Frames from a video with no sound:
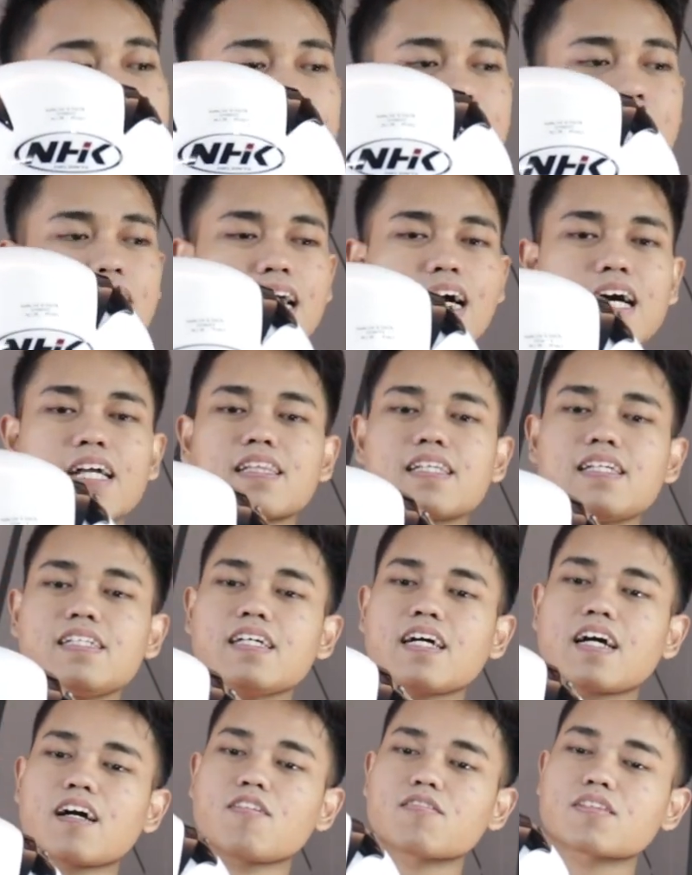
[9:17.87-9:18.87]
Yang
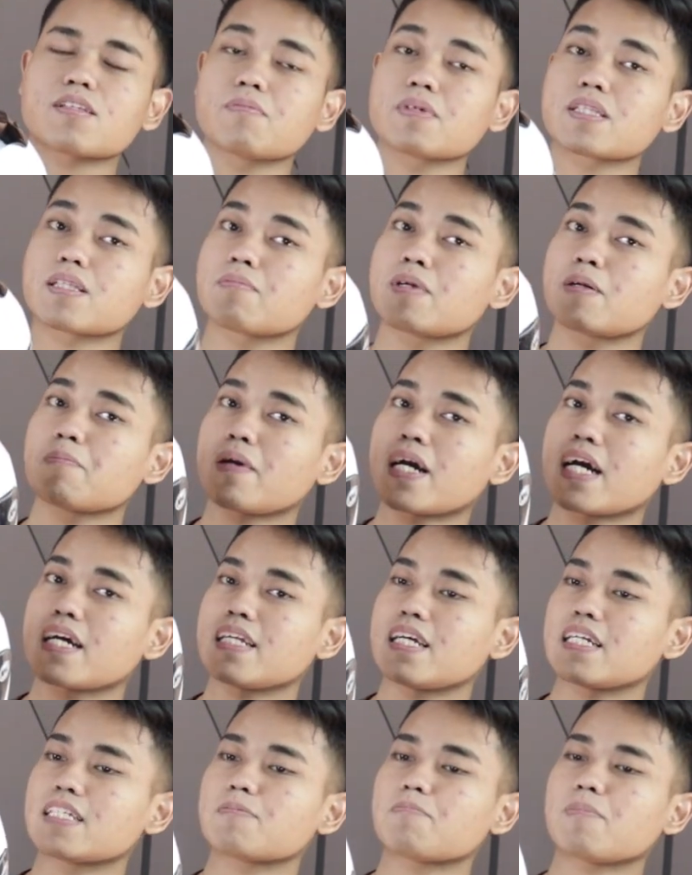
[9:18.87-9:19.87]
artinya kalau teman-teman
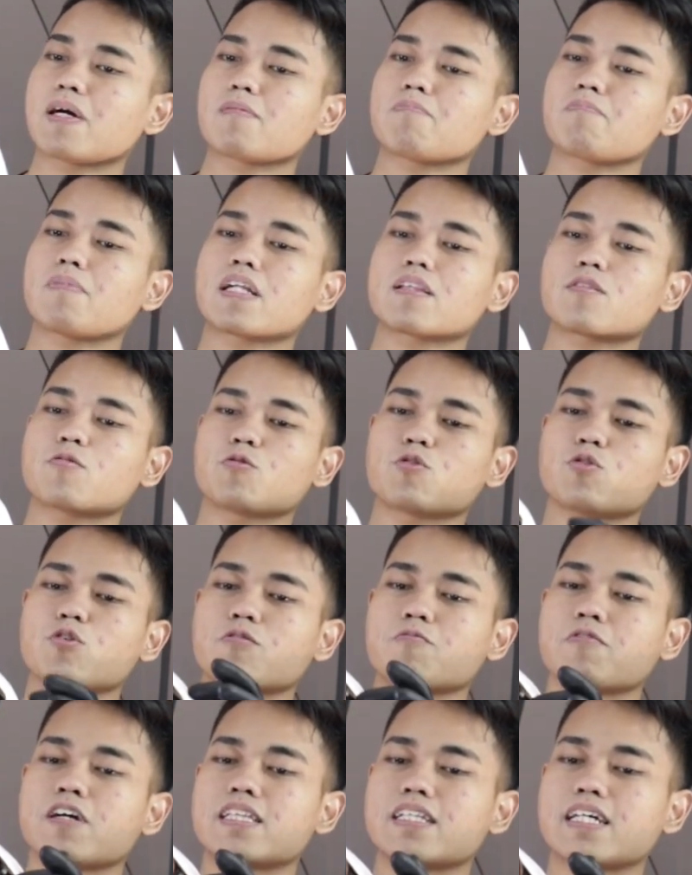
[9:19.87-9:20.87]
pengen nyari spare part
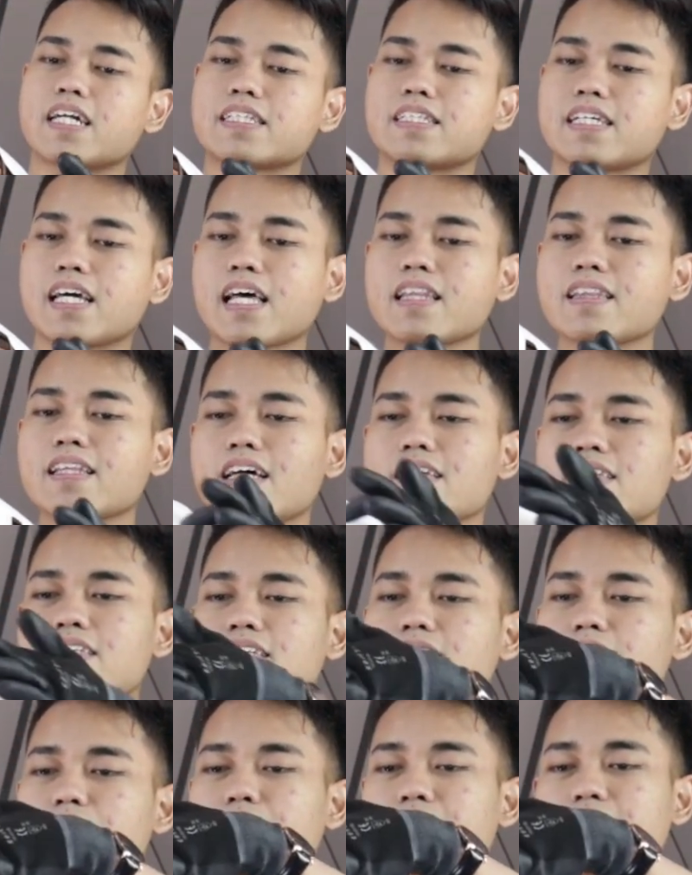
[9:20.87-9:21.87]
untuk ventilasi
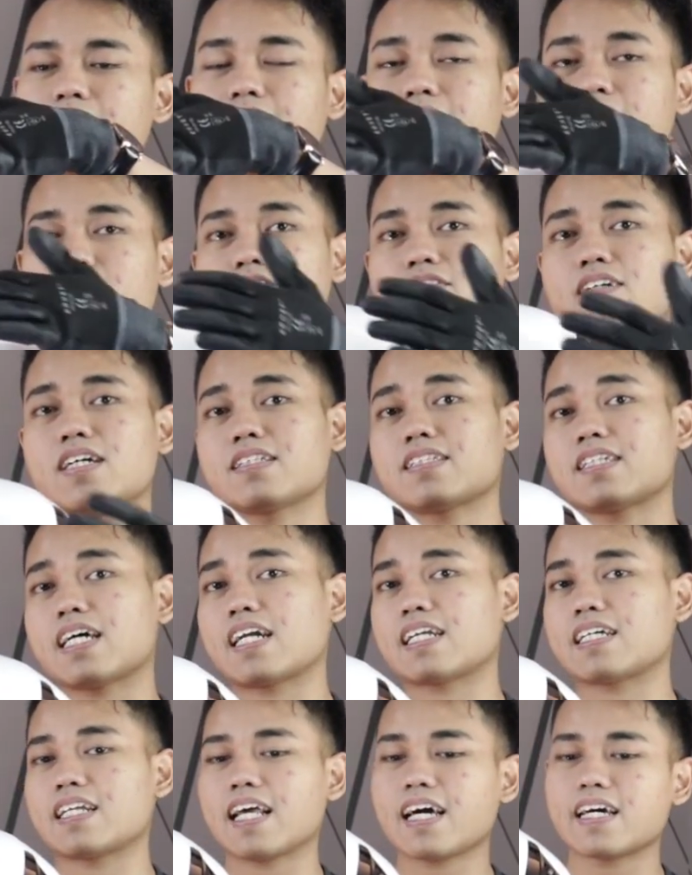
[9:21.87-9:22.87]
atas, bisa juga
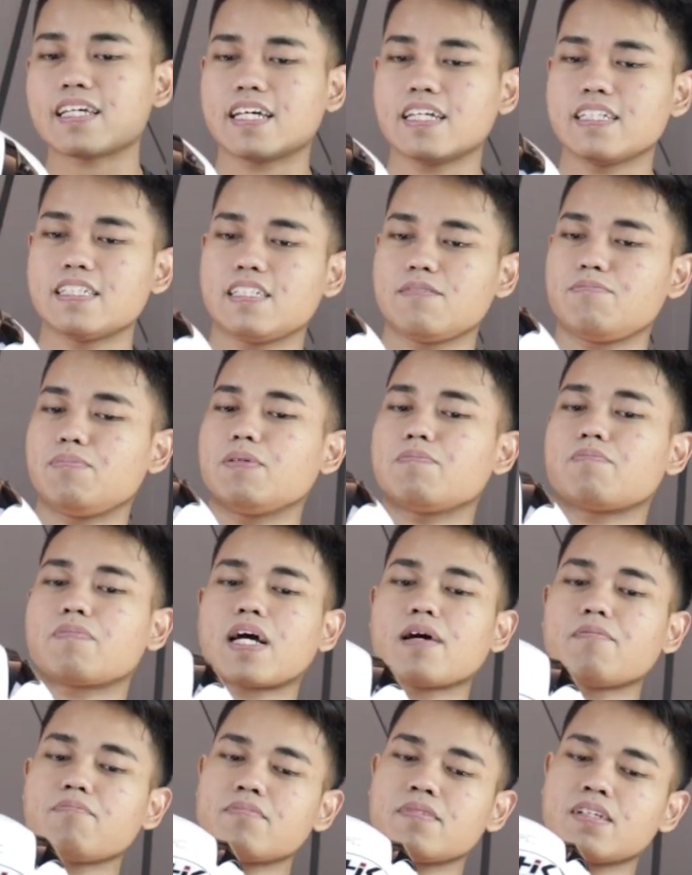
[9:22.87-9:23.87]
carilah yang GP
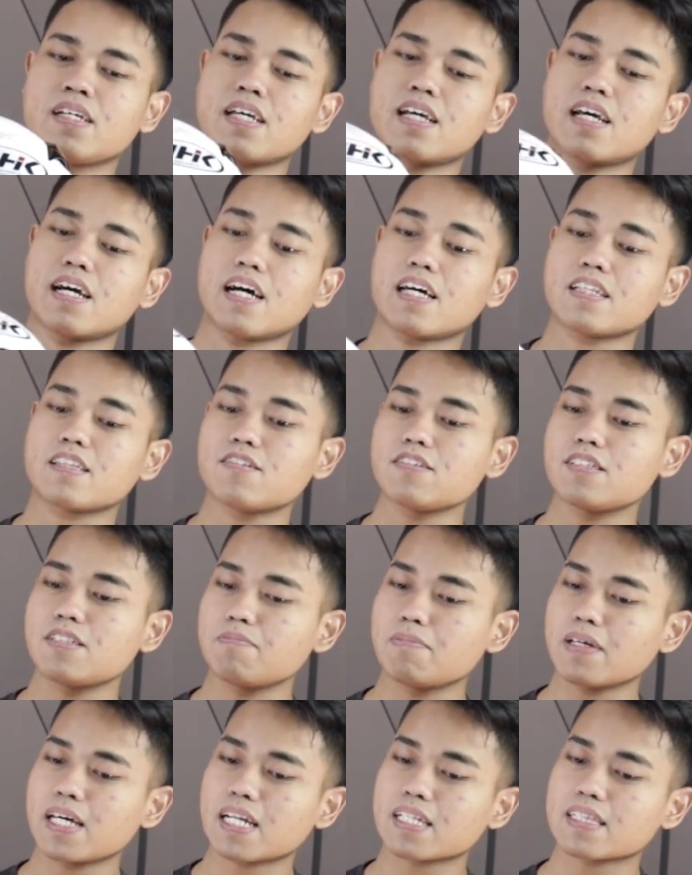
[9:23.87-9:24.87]
Prime atau
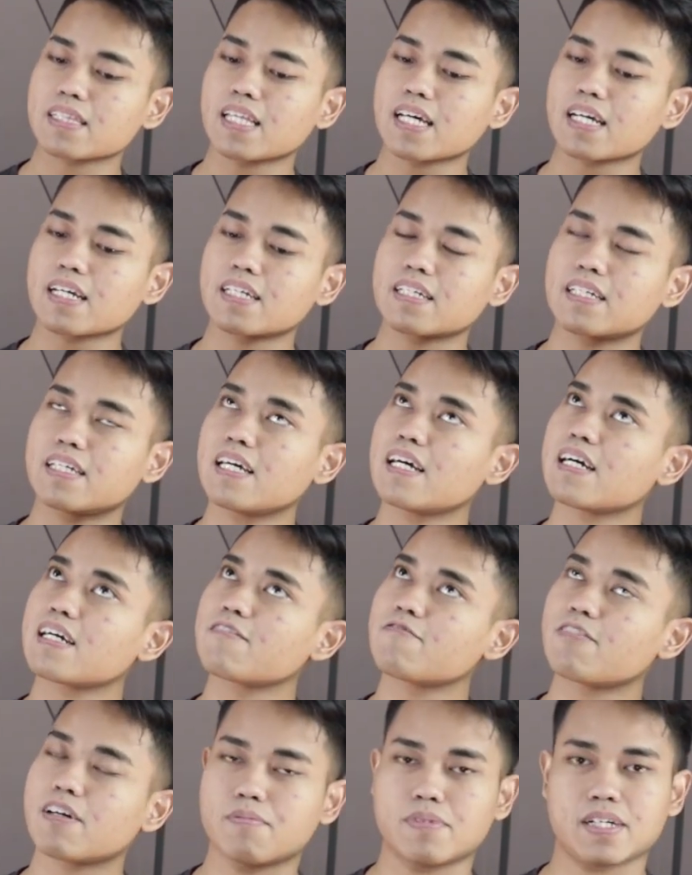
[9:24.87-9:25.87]
GPR Tech
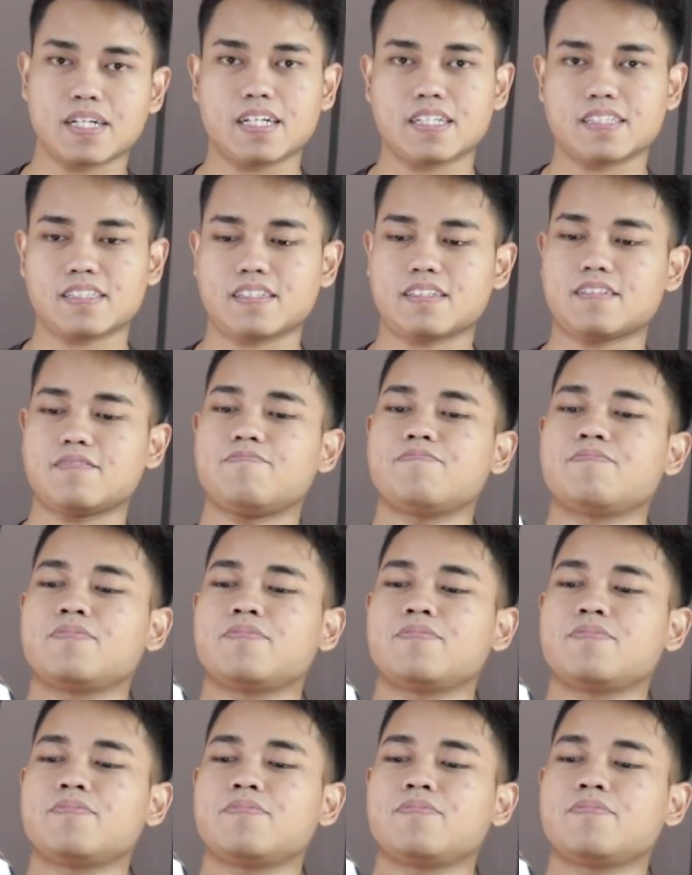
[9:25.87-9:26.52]
yang fiberglassnya.